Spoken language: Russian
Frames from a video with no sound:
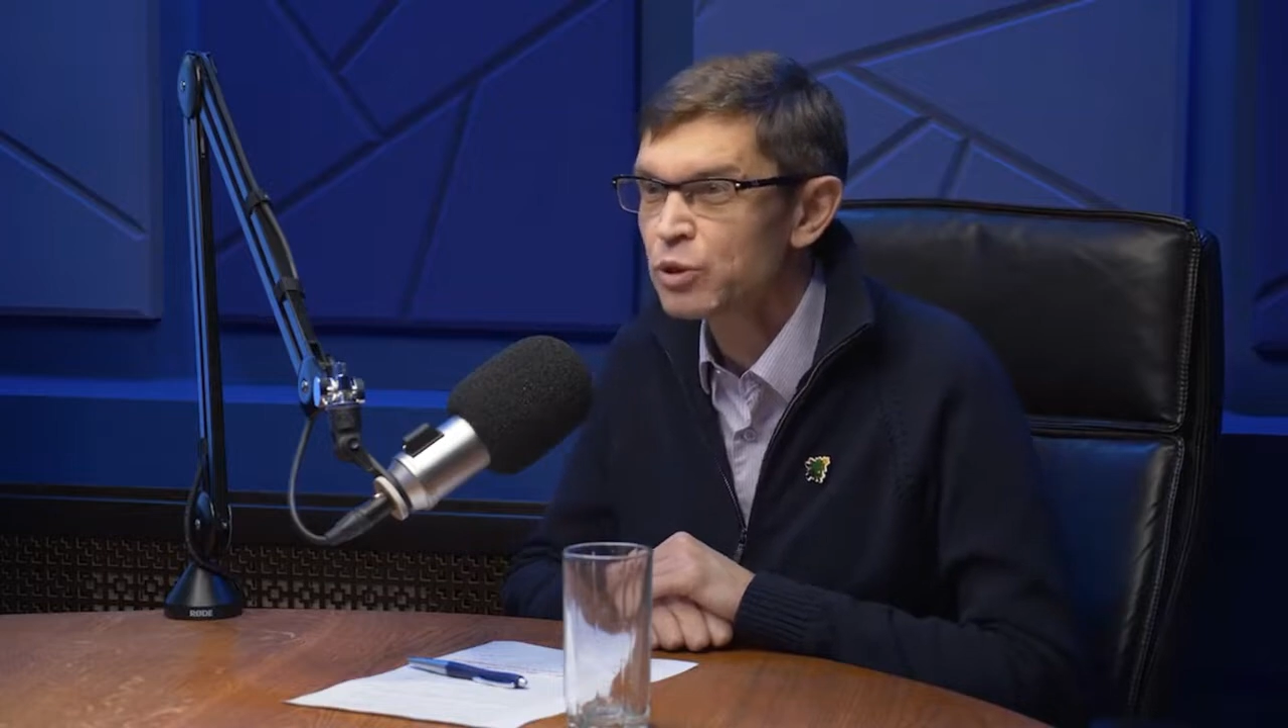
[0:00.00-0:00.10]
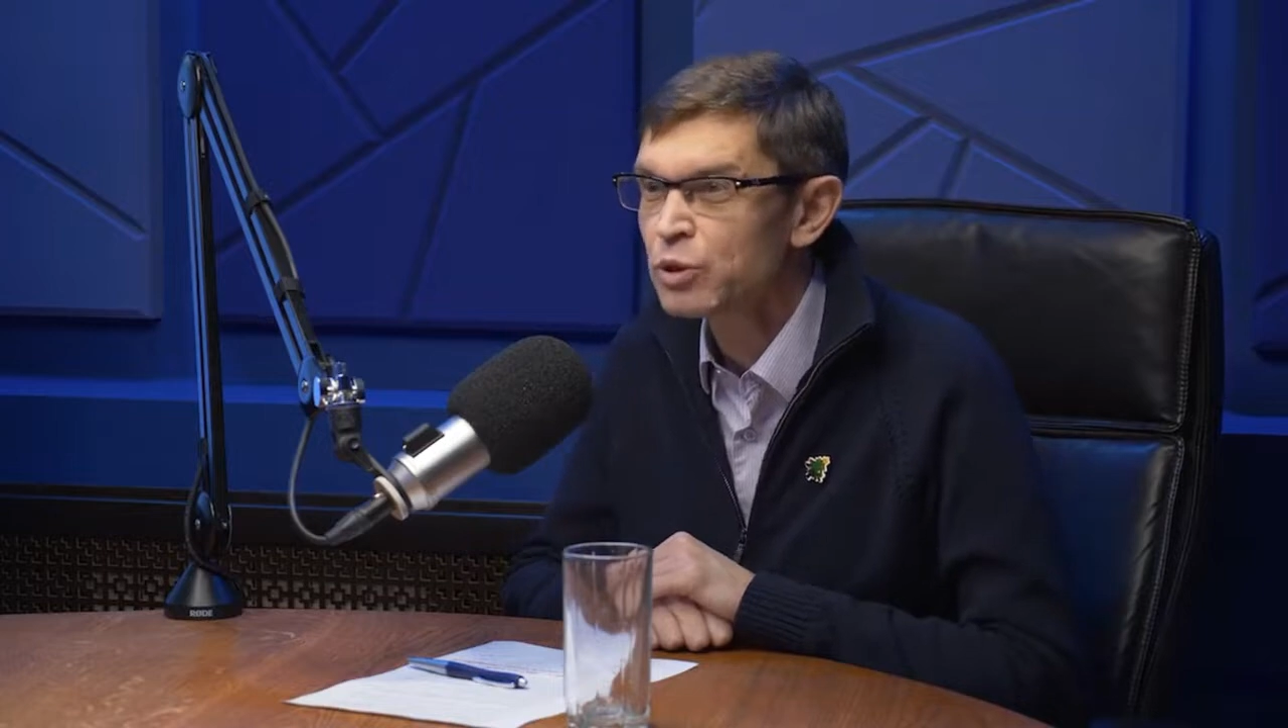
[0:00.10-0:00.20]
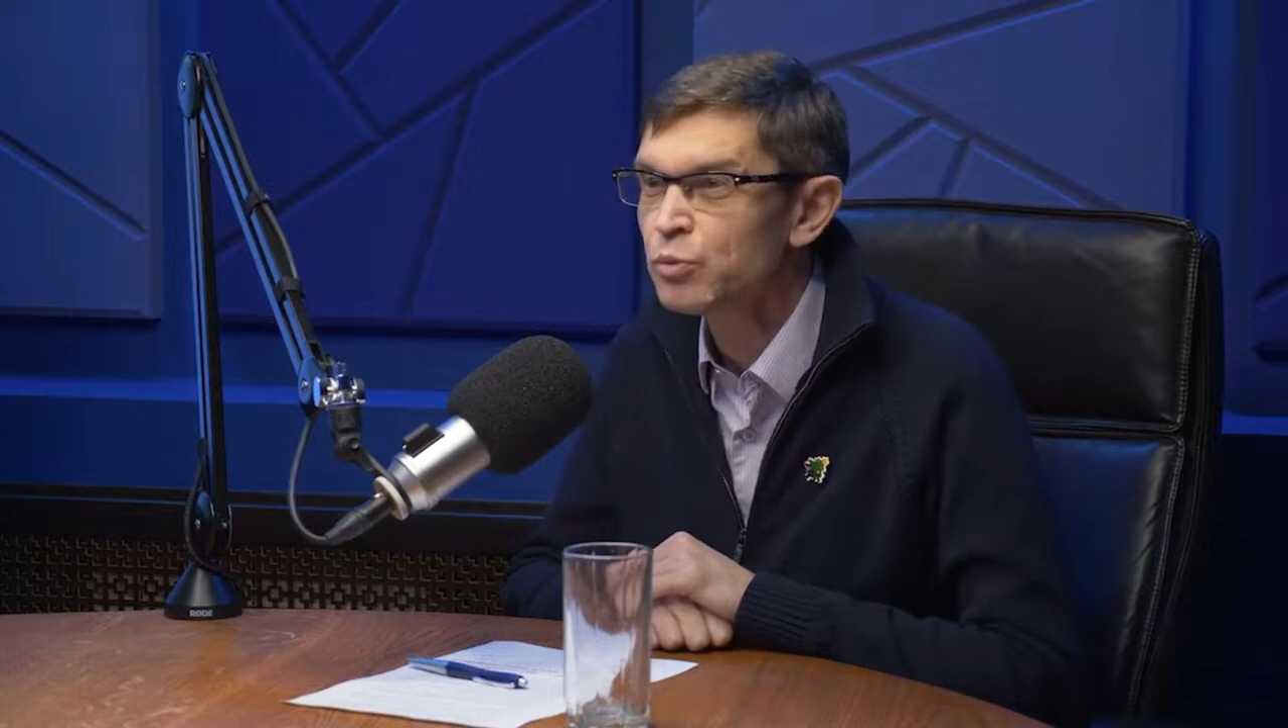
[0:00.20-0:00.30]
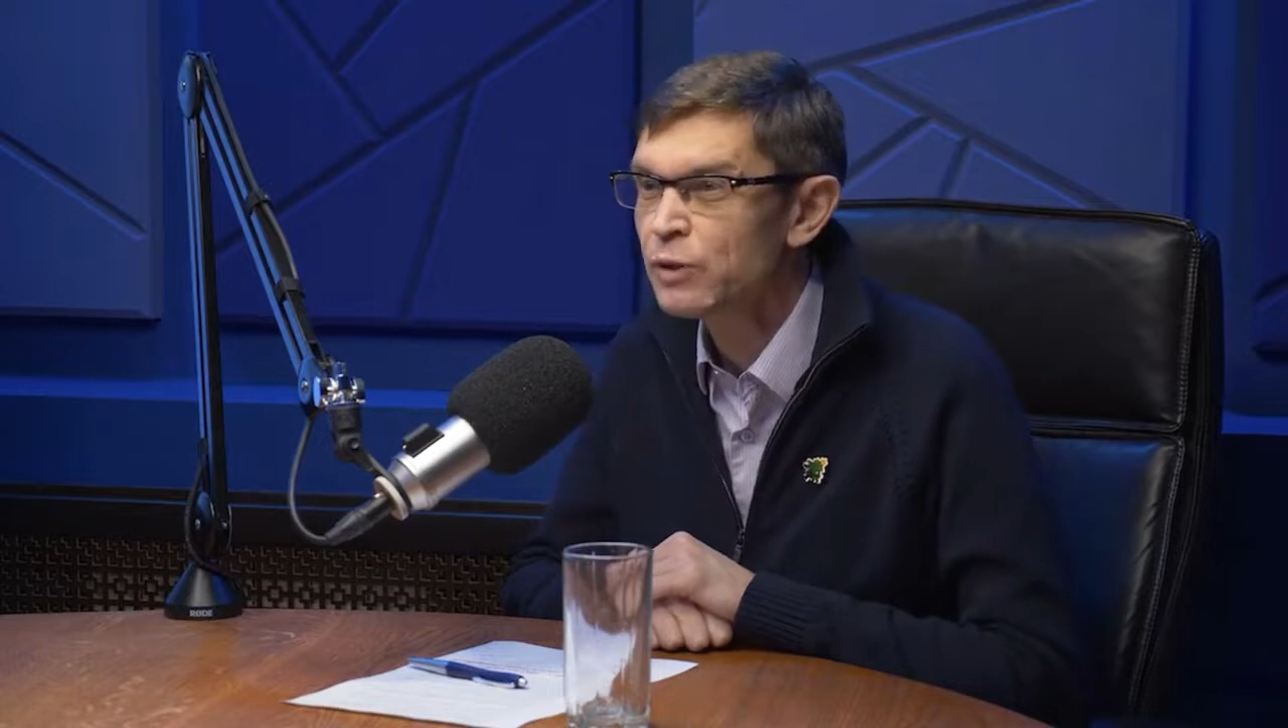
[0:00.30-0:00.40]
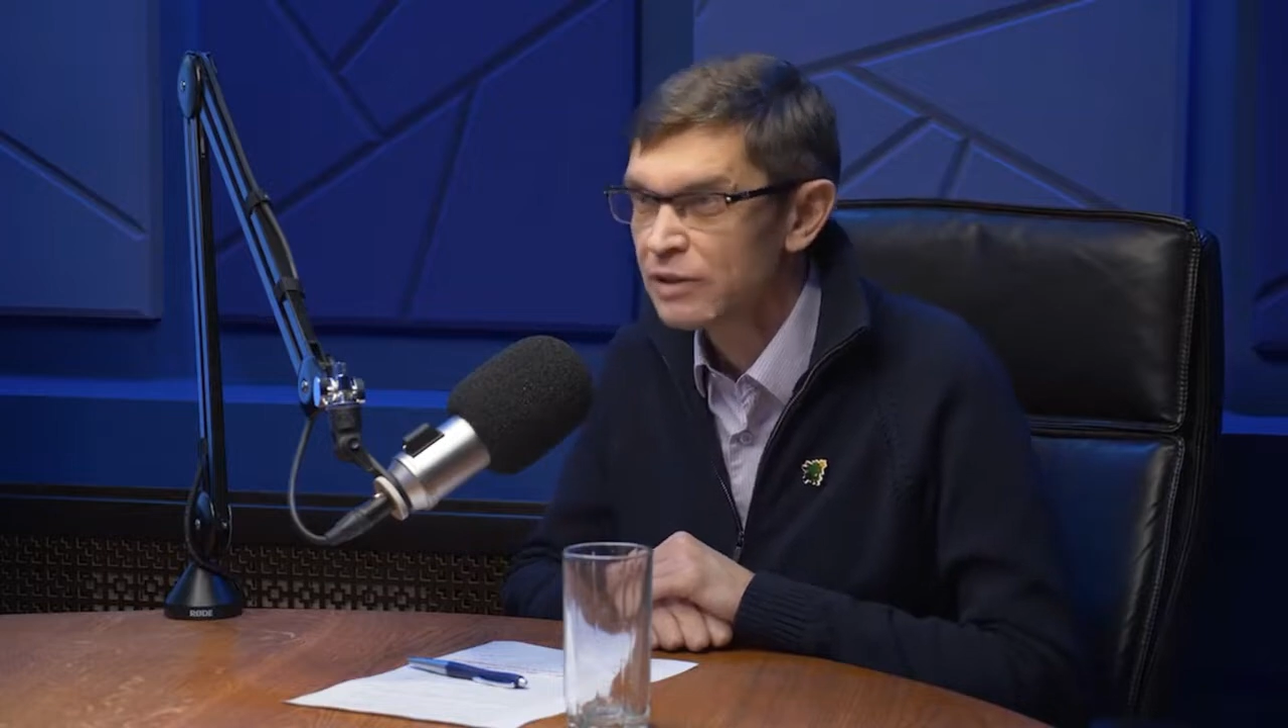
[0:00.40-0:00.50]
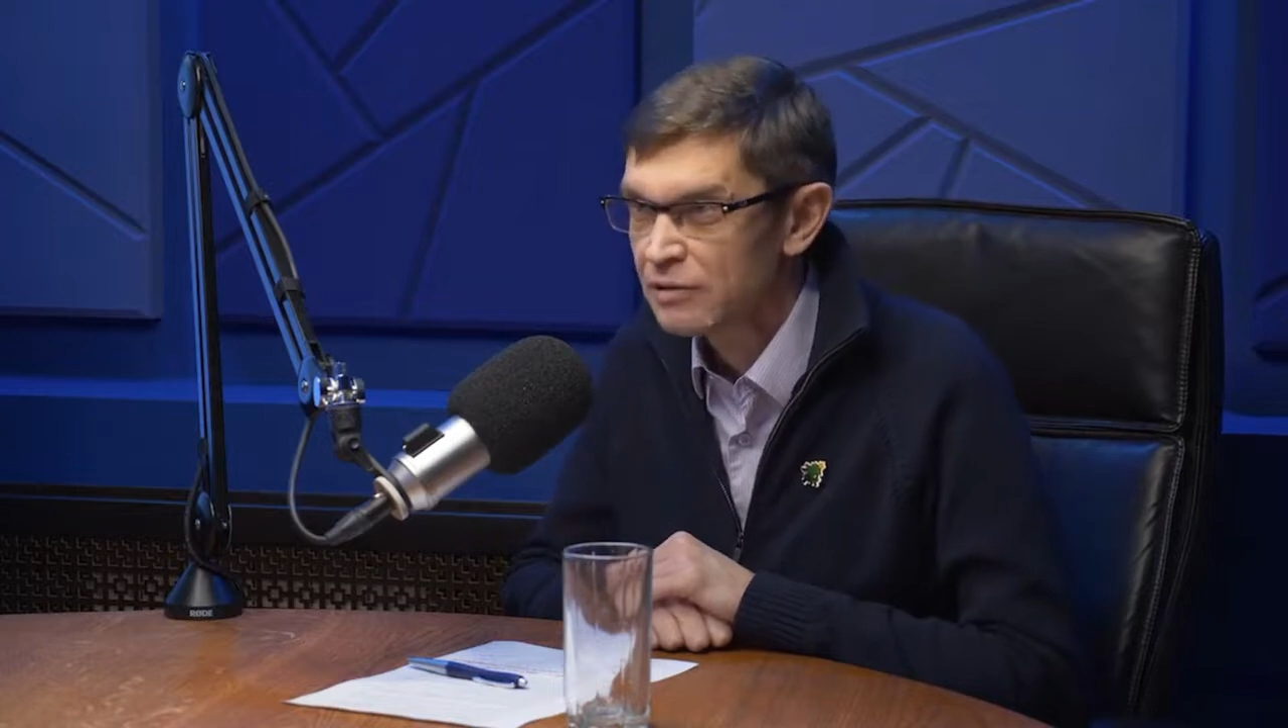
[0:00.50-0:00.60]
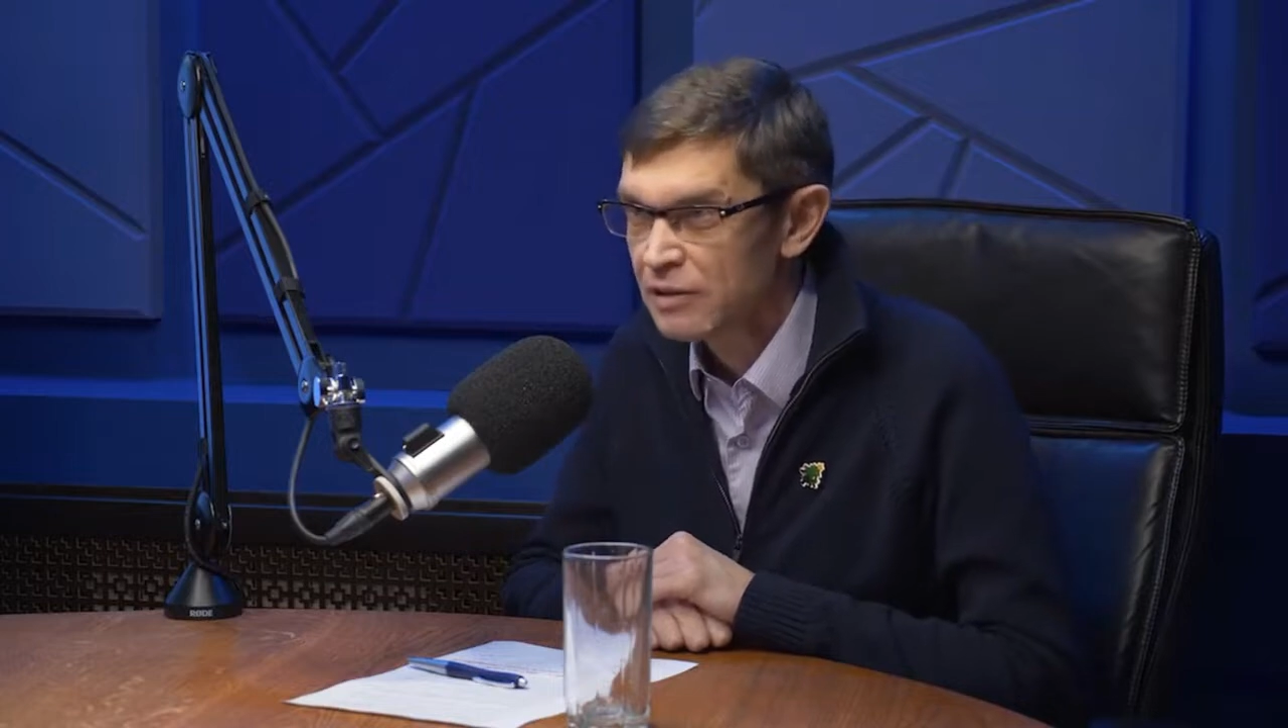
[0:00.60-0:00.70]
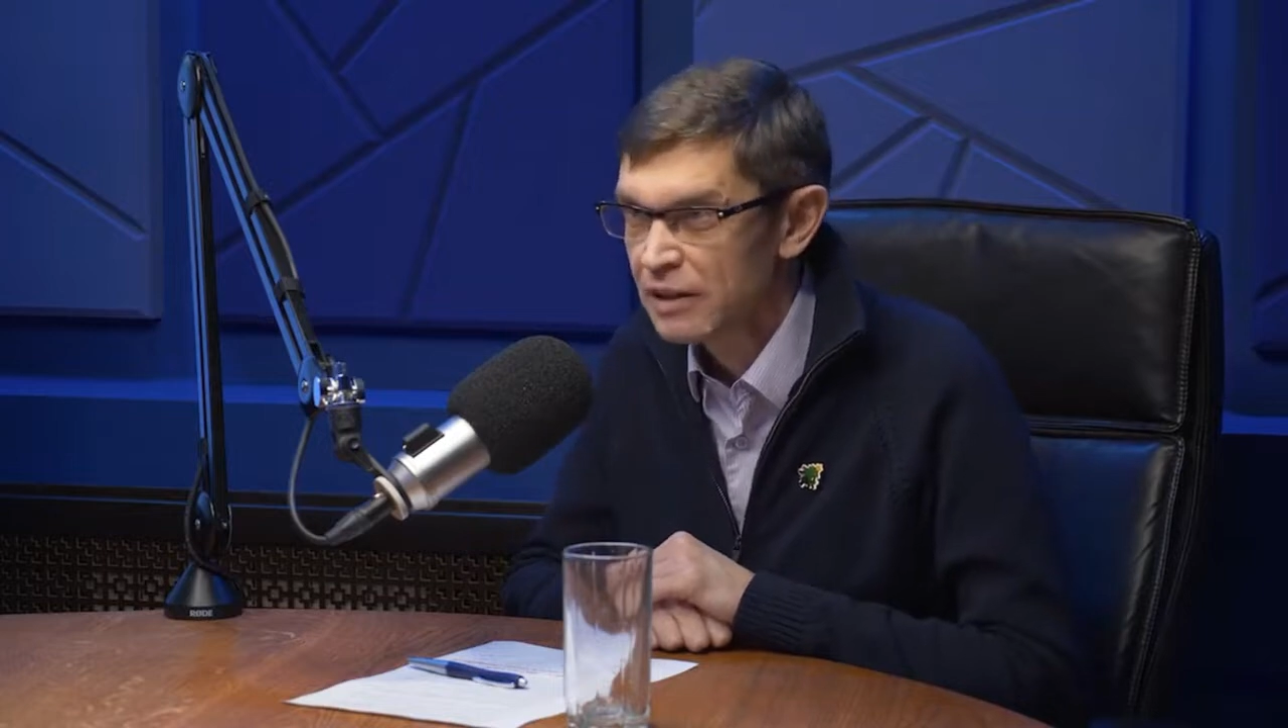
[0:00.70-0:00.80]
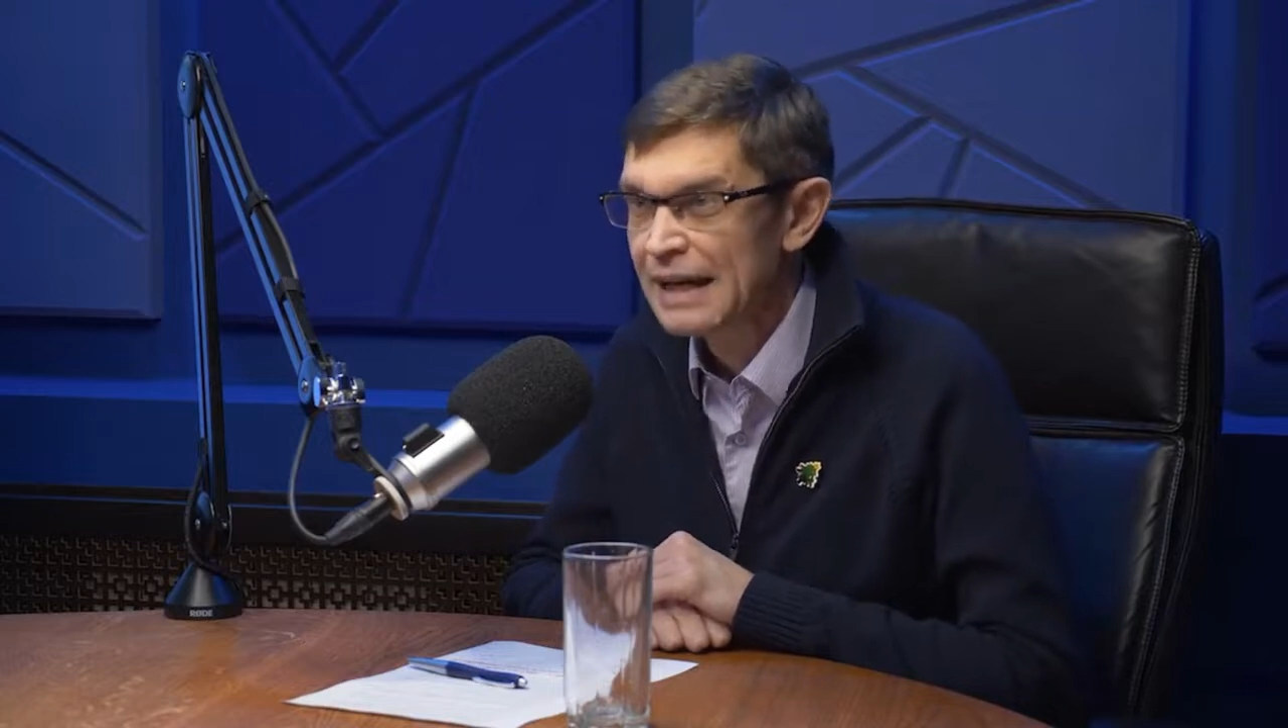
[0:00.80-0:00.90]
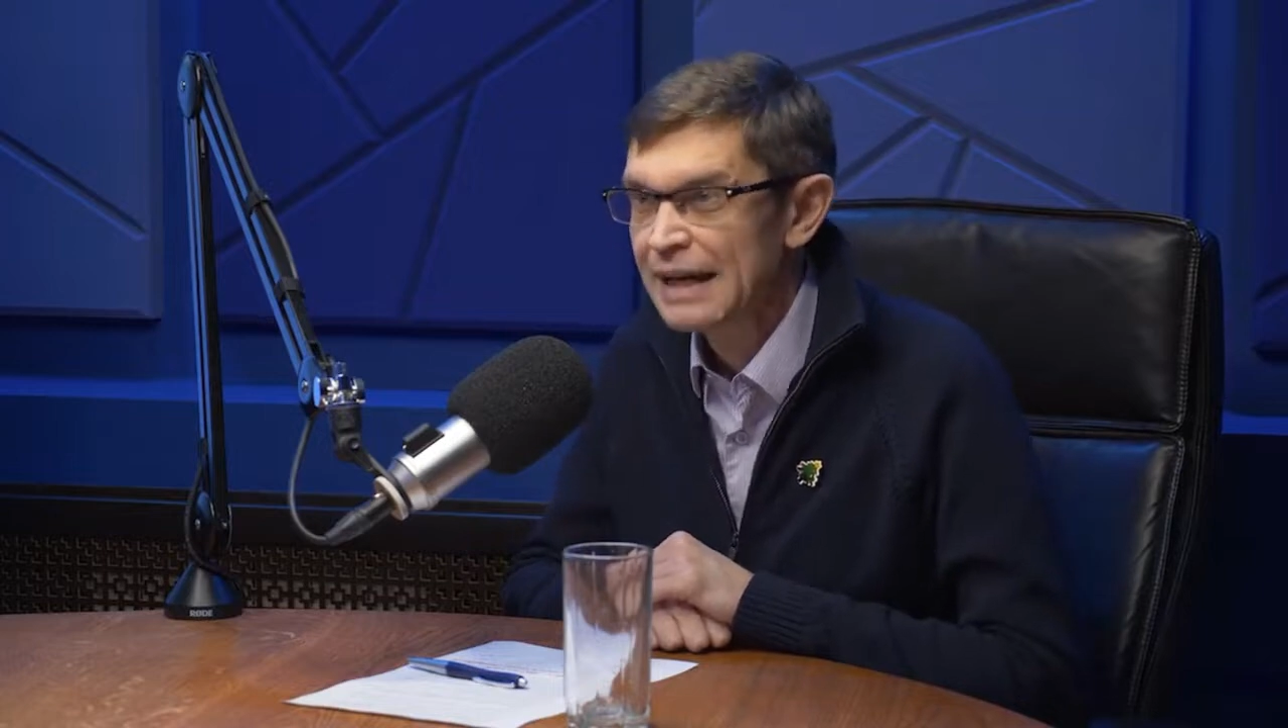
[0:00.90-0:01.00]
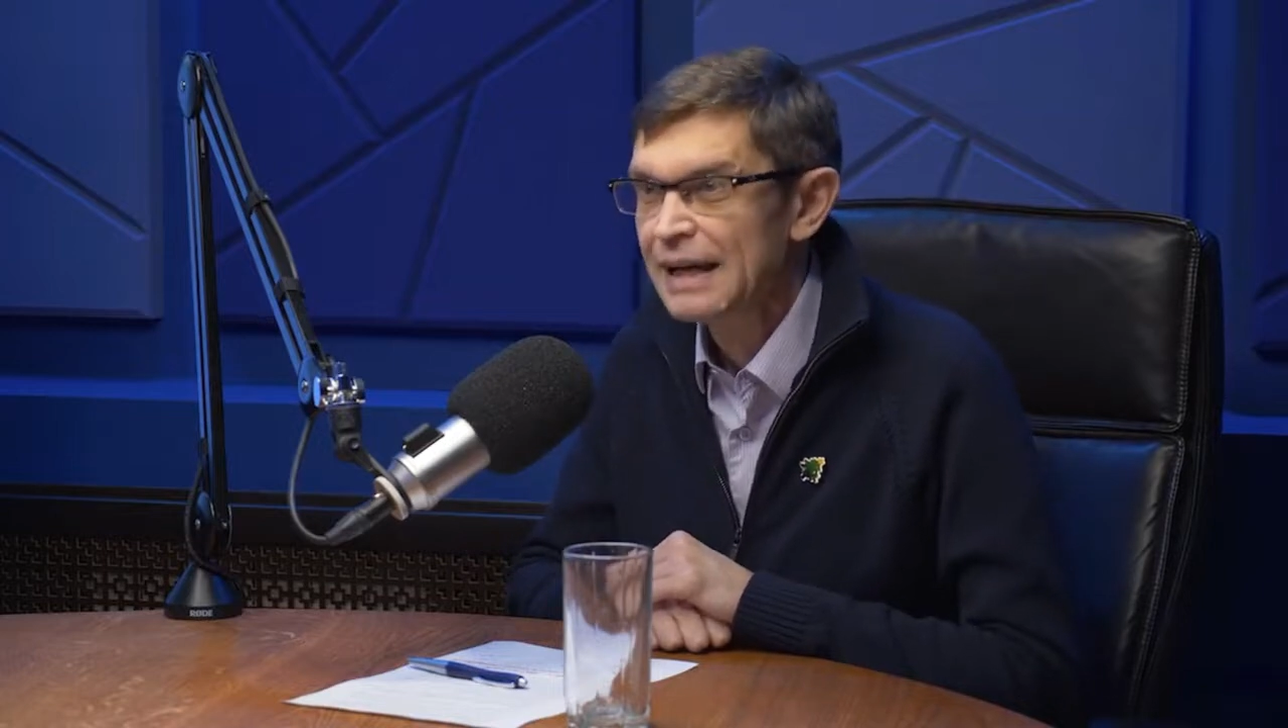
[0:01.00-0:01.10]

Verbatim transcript: манипулирования.